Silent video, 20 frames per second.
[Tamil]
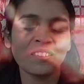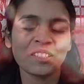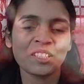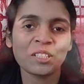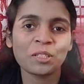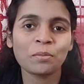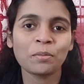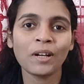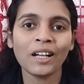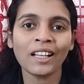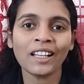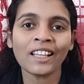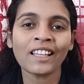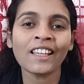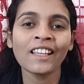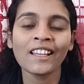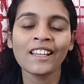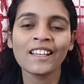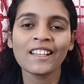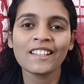அதில் வச்சுருப்பாங்க
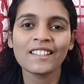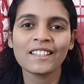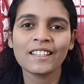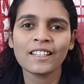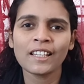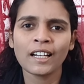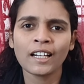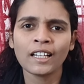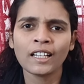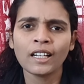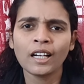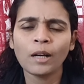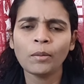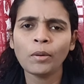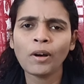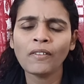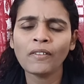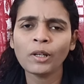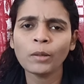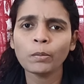சரியா
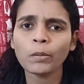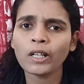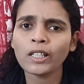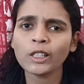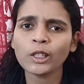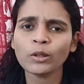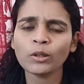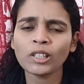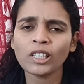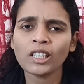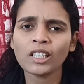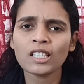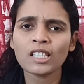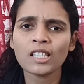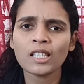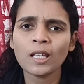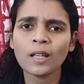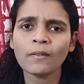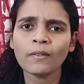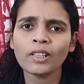அப்போ அவனை பார்த்த உடனே
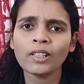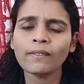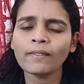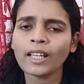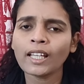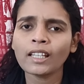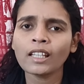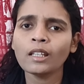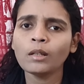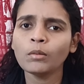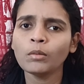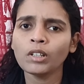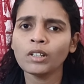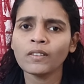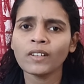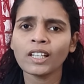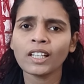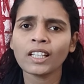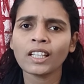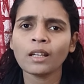கிறிஸ்தியன் வந்து வியாக்கினி
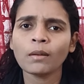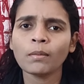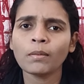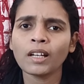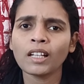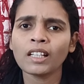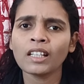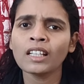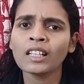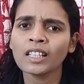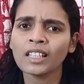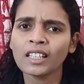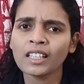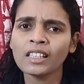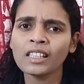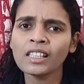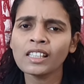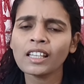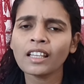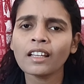முனிவர்கிட்ட கேட்பாரு
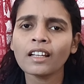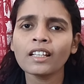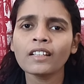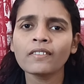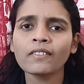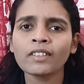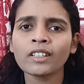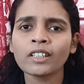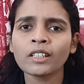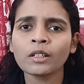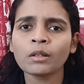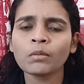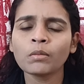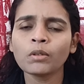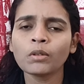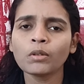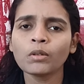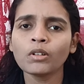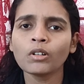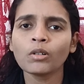எதுக்கியா இவனை
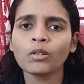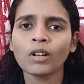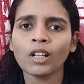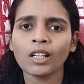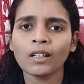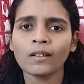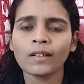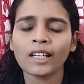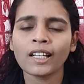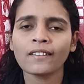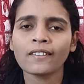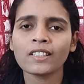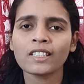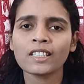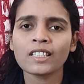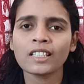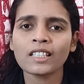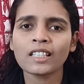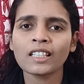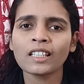இரும்பு கூண்டுக்குள்ளால உட்கார
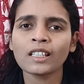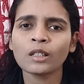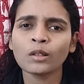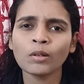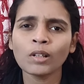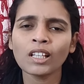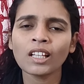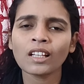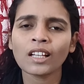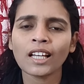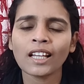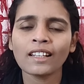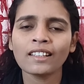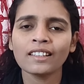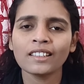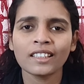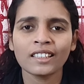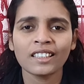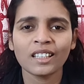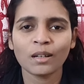வச்சிருக்கு இதோட
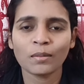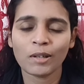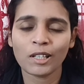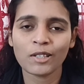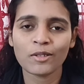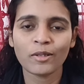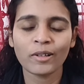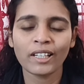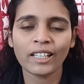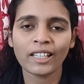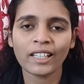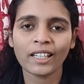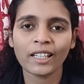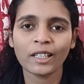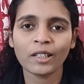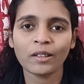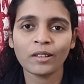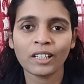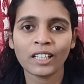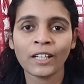கருத்து என்ன அப்படின்னு சொல்லிட்டு
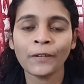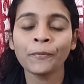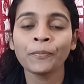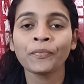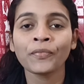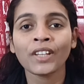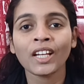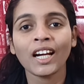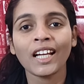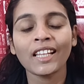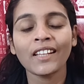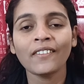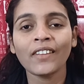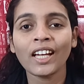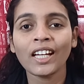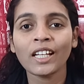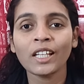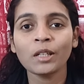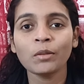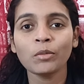கேட்ட உடனே அந்த
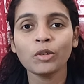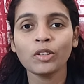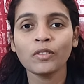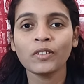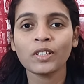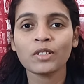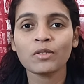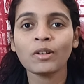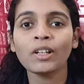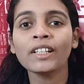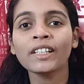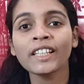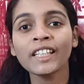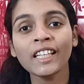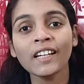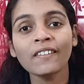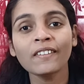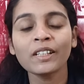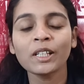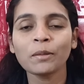வியாக்கினி முனிவர் சொல்ல
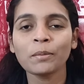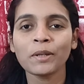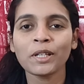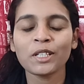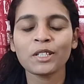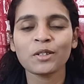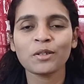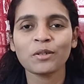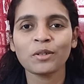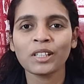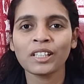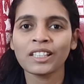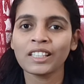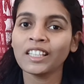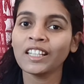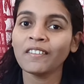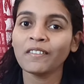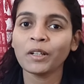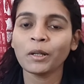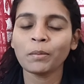நீ அவன்கிட்ட பேச்சு கொடு
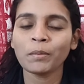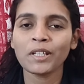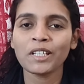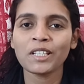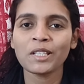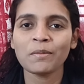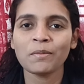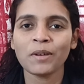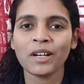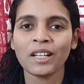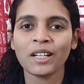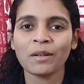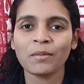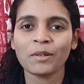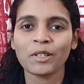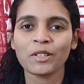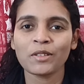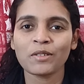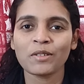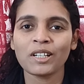நீ அவன்கிட்ட பேசிப்பாரு
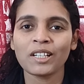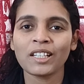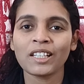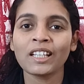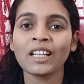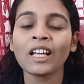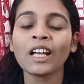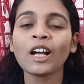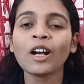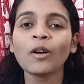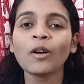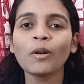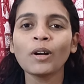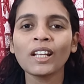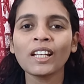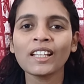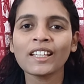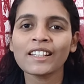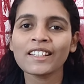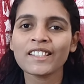அப்படின்னு சொல்லிட்டு
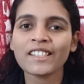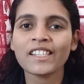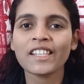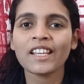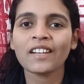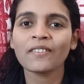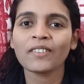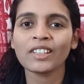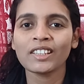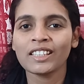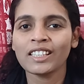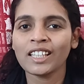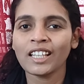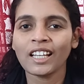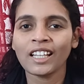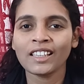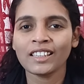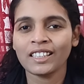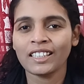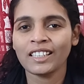உடனே கிறிஸ்டின் கிறிஸ்டியன் வந்து
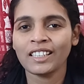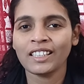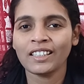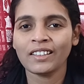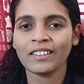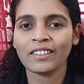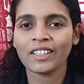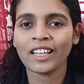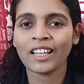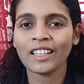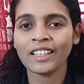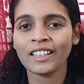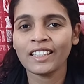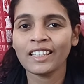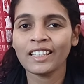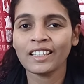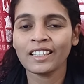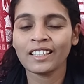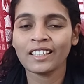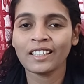அந்த
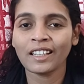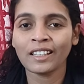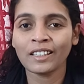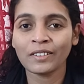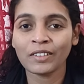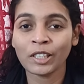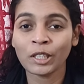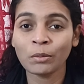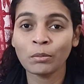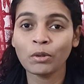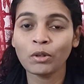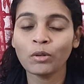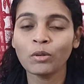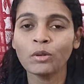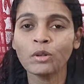கைதி அந்த இரும்பு